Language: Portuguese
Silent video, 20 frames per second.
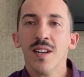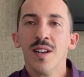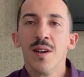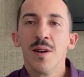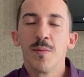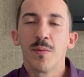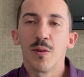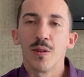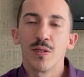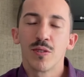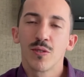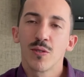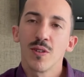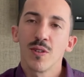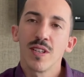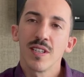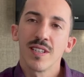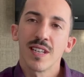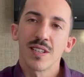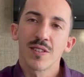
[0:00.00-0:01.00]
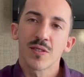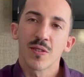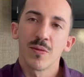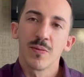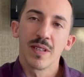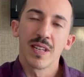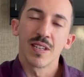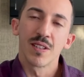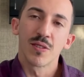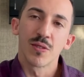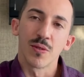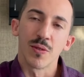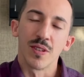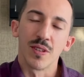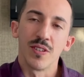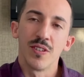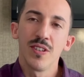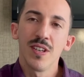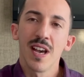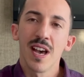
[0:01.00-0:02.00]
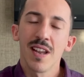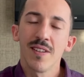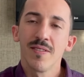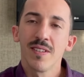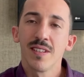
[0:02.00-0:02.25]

pois todas as combinações de ervas